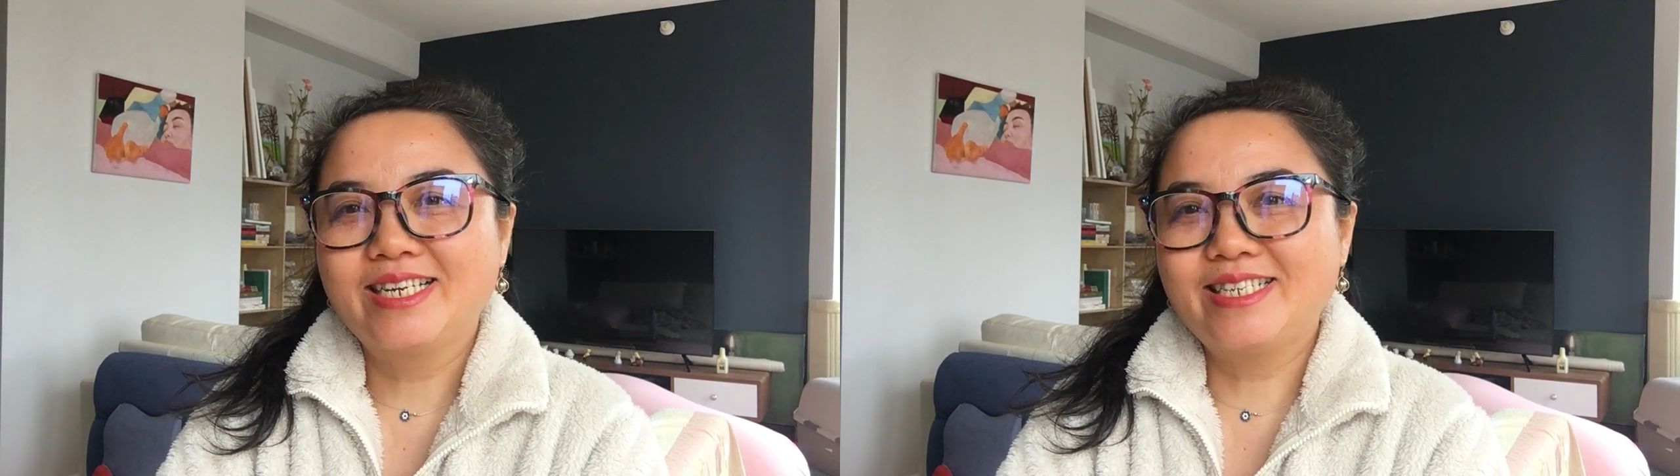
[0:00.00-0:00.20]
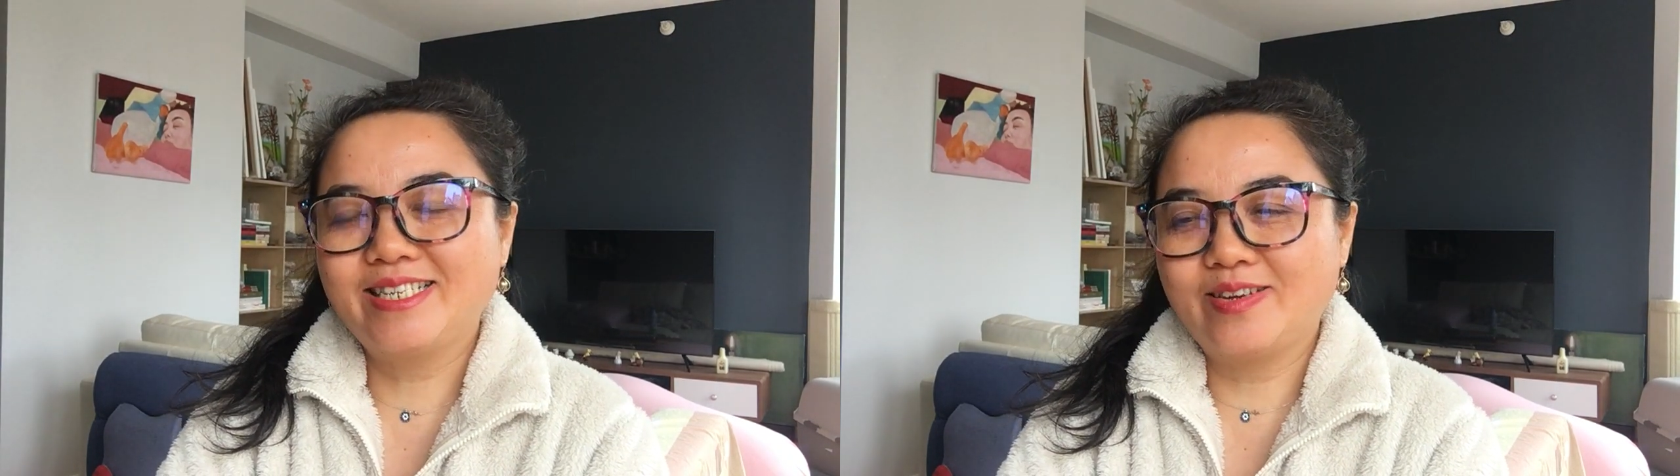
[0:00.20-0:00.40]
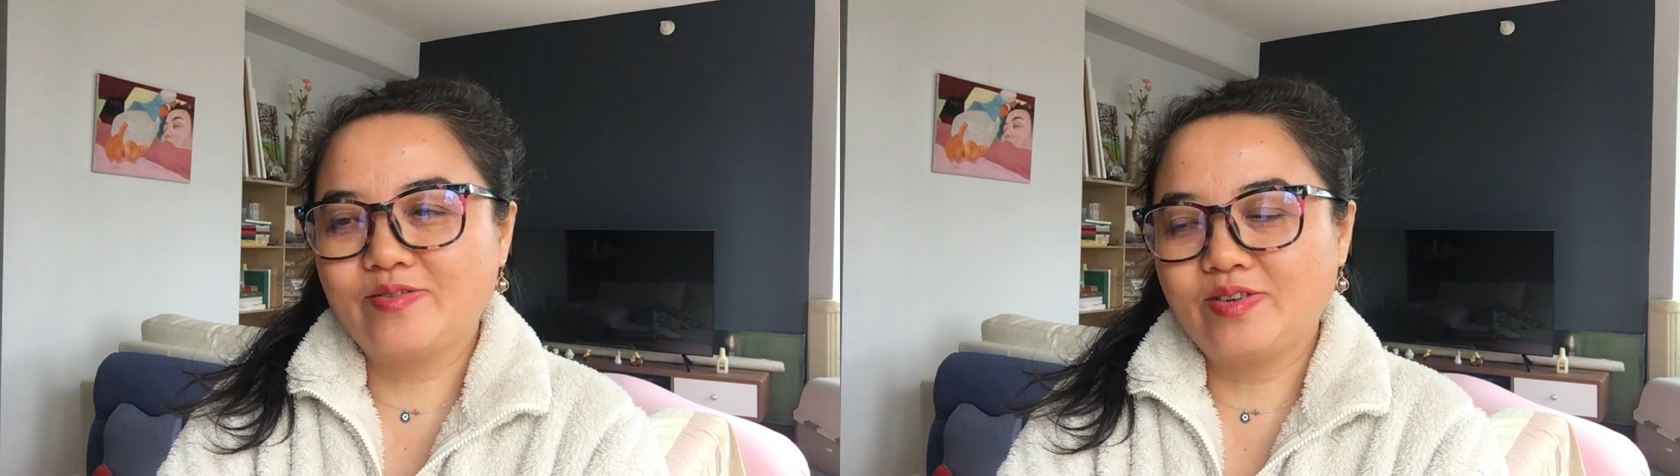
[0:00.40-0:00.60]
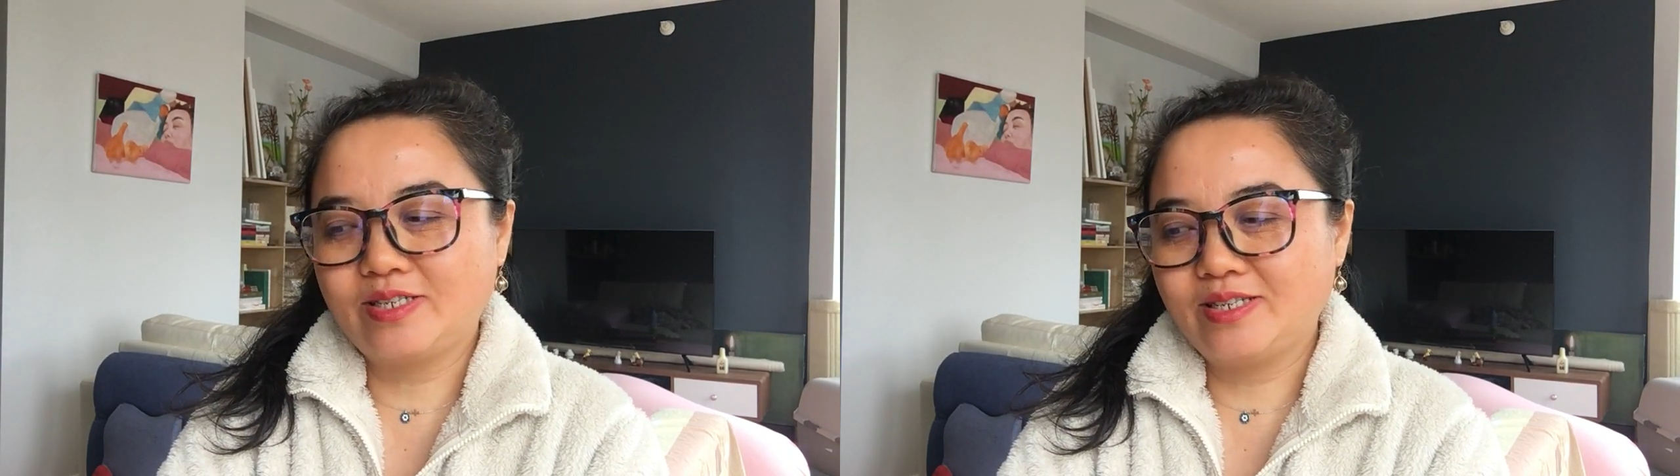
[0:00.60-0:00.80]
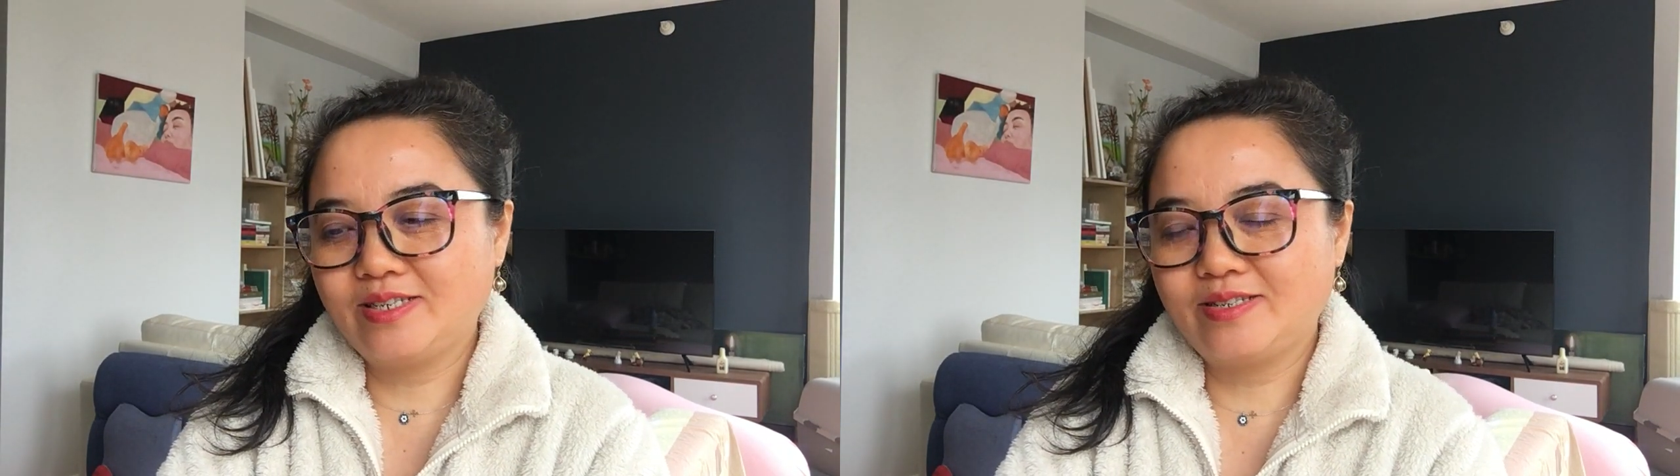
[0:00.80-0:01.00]
是的，我
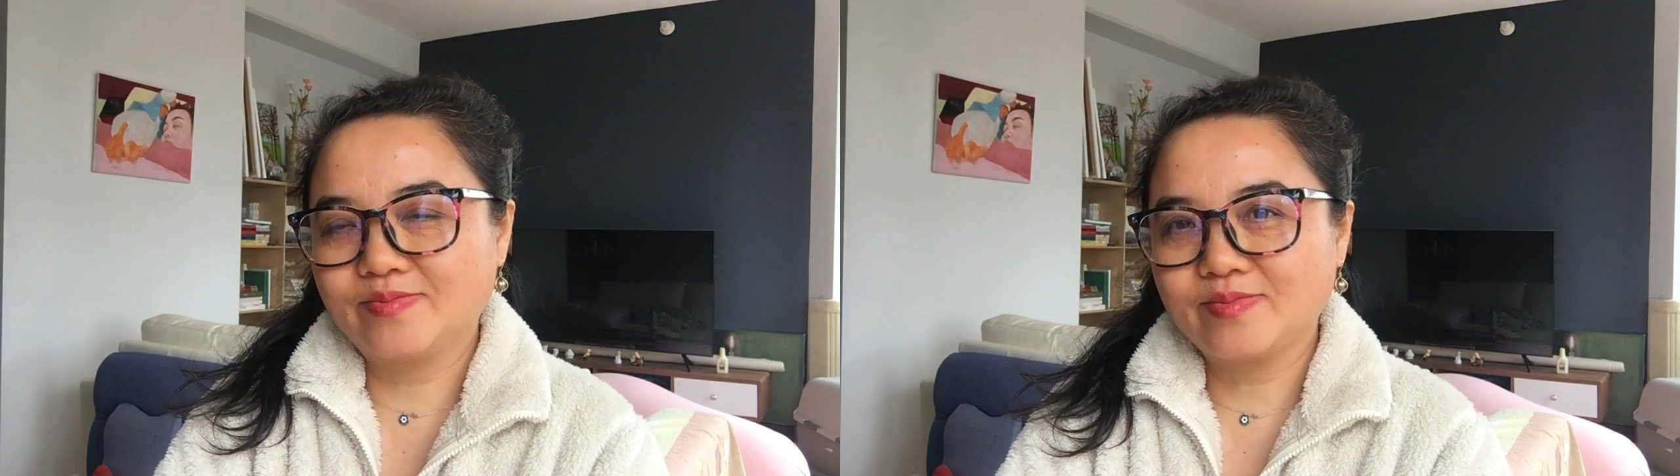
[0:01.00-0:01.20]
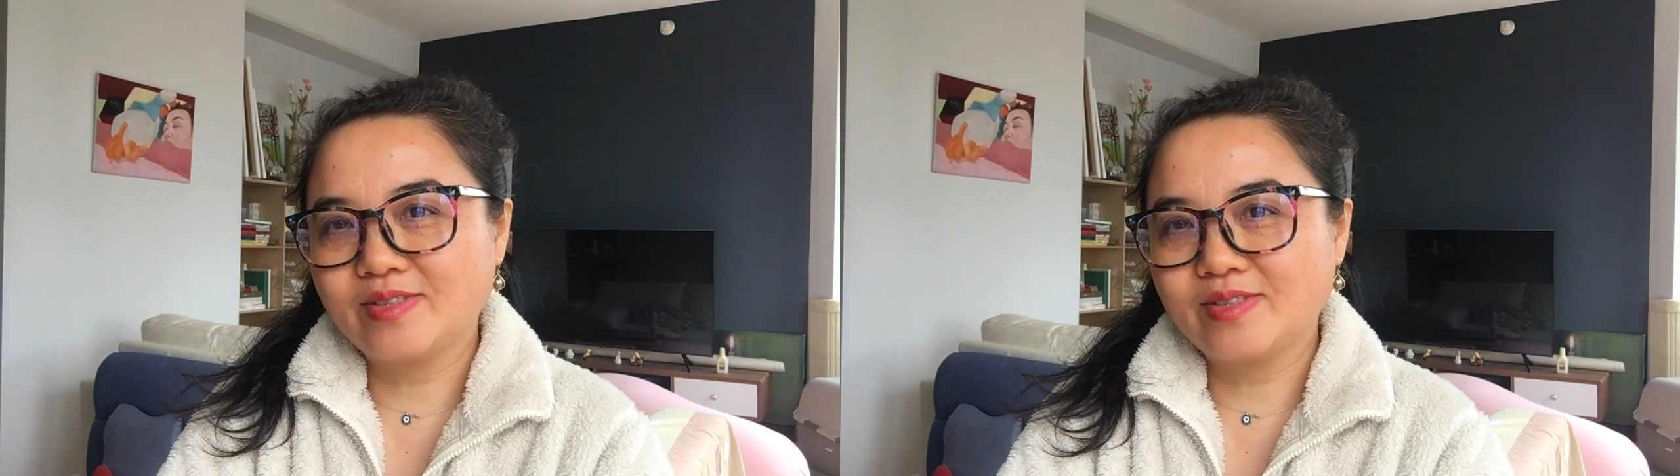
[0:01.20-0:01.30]
是，